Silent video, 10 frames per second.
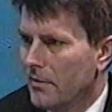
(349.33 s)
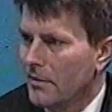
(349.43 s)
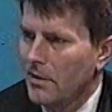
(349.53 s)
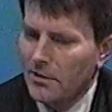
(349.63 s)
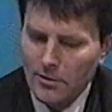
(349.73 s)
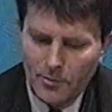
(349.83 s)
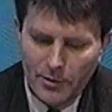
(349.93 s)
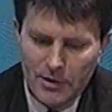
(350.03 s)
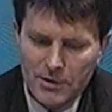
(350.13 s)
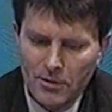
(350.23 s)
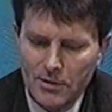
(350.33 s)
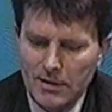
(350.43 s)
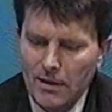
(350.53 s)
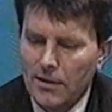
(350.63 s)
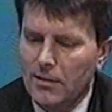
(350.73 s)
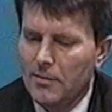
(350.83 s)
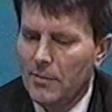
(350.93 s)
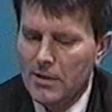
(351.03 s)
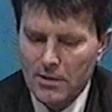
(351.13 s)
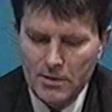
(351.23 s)
I nie tylko pokryć koszta, ale
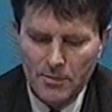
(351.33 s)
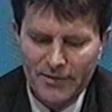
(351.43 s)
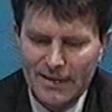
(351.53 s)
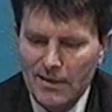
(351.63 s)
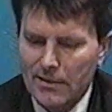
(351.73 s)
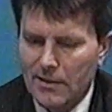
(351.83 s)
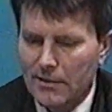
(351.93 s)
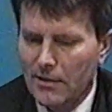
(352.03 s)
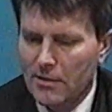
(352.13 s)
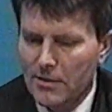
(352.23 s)
mieć jeszcze pewien naddatek,